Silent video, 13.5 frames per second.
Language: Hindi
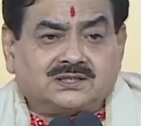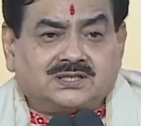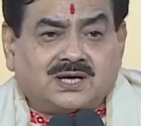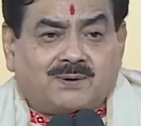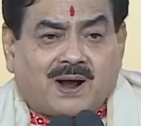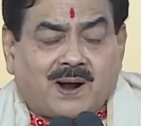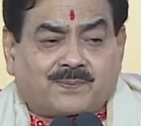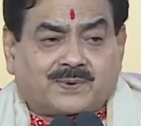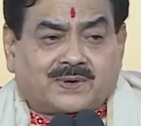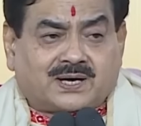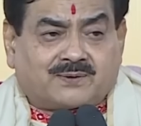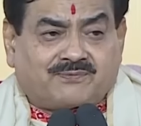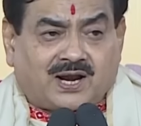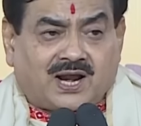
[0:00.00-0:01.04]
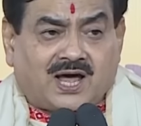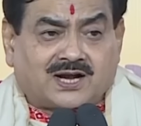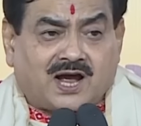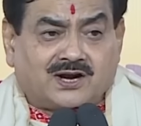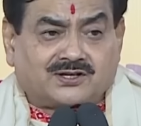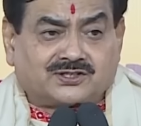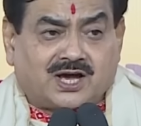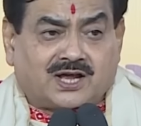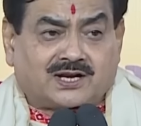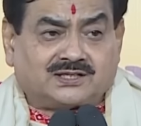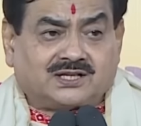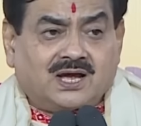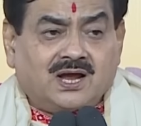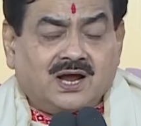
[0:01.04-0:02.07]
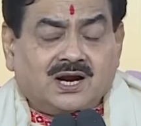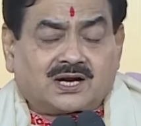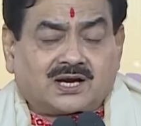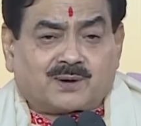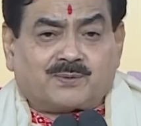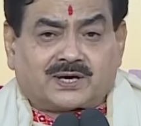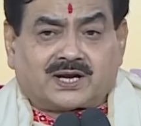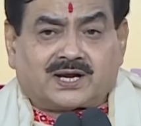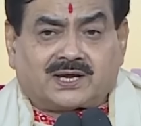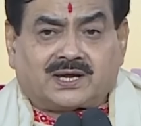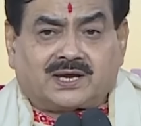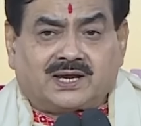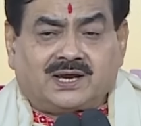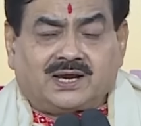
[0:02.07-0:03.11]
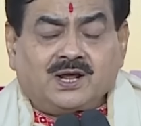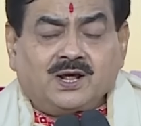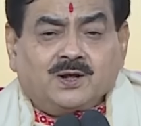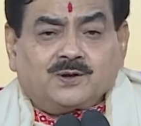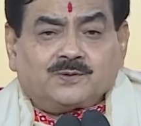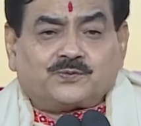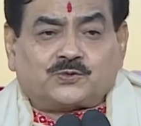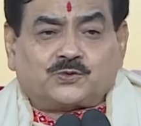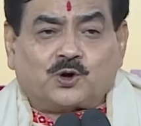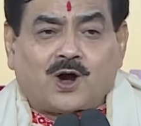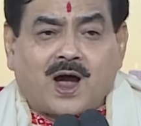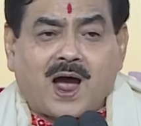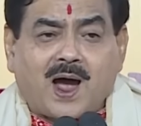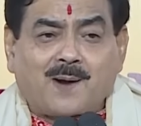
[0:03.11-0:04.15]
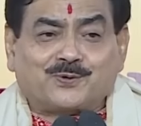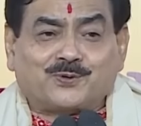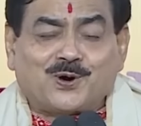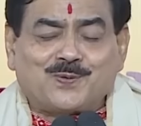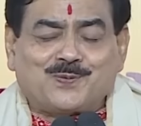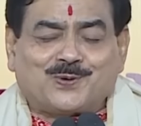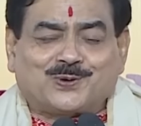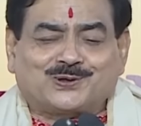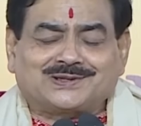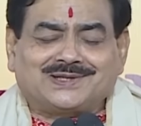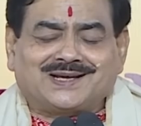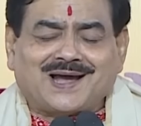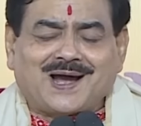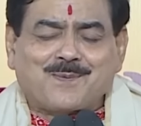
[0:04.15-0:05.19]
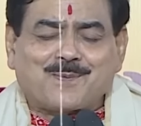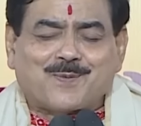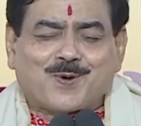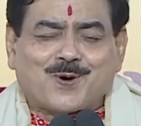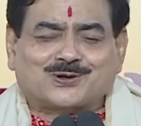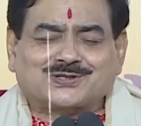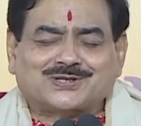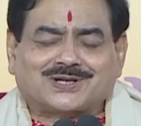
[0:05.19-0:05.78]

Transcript: जब आप फलाकांक्षा रहित कर्म करेंगे तो आपको मुक्ति का मोक्ष